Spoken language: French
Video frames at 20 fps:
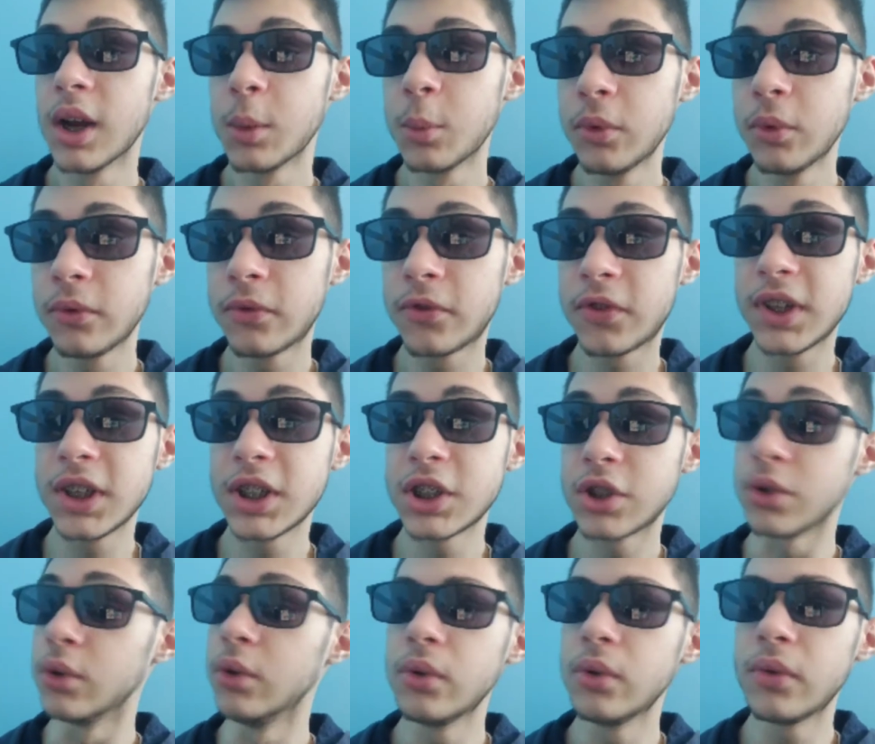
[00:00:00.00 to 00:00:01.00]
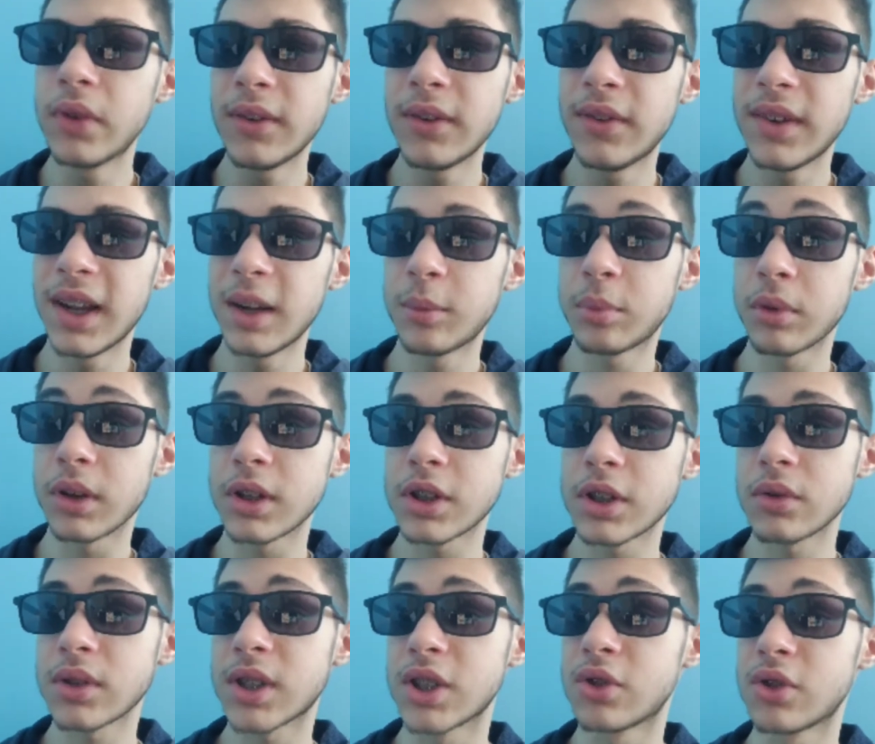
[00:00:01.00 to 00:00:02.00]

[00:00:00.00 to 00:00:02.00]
Moonfish, une nouvelle vilaine pour l'instant, on sait